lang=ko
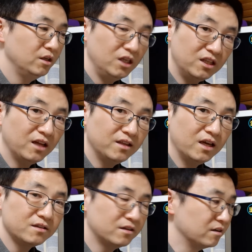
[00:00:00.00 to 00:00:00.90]

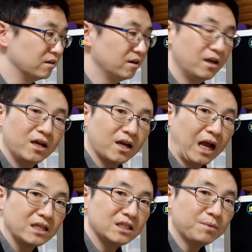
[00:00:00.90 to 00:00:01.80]
2단계에서
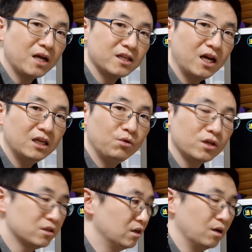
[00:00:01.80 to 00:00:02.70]
간접 강제를 하기
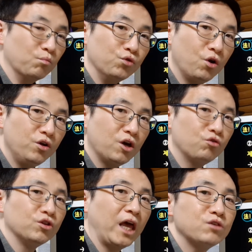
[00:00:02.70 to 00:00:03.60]
위해서 무효인
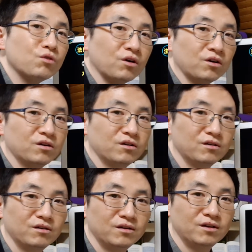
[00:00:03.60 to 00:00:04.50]
경우는 되죠.
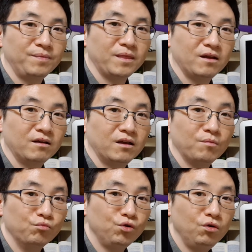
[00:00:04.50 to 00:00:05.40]

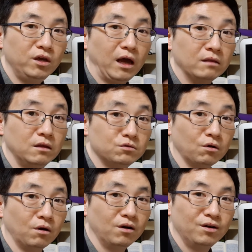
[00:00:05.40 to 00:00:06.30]
무효인 게 안
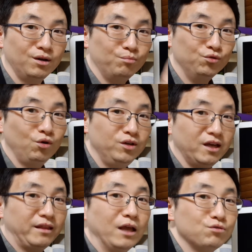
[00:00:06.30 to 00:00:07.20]
되죠. 무효인
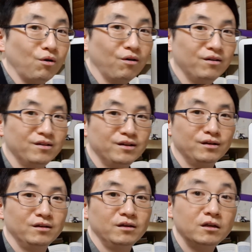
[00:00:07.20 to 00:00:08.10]
게 되죠.
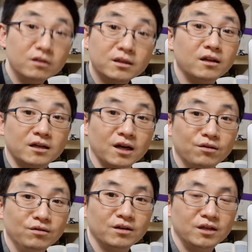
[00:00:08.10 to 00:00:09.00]

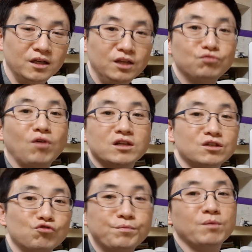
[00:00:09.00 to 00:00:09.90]
이렇다니까요. 이 두
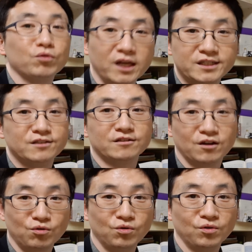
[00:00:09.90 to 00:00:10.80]
가지를 구별을 못 하시는
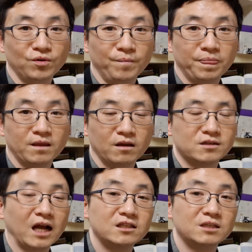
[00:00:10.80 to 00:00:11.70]
거라고. 그래서
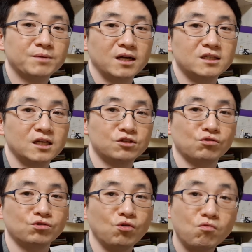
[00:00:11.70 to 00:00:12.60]
간접 강제
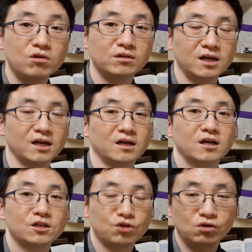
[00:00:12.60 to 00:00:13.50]
적용 요건과
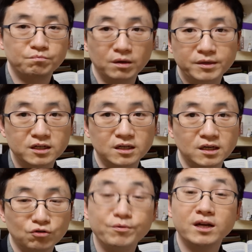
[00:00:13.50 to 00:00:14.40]
적용 범위를
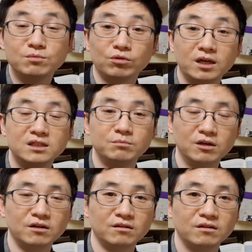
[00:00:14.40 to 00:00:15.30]
구별하지
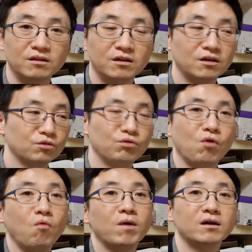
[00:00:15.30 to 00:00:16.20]
못하시면 그동안
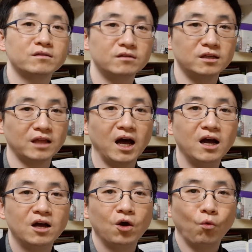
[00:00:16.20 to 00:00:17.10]
공부한 것들이
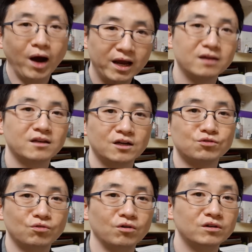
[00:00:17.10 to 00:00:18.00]
다 와해가
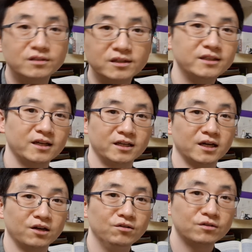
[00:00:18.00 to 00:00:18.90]
돼가지고
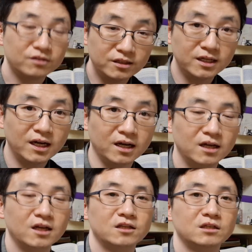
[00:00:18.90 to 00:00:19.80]
흔들린다니까요. 그러니까
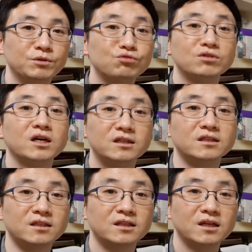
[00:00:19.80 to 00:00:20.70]
지금 이 순간은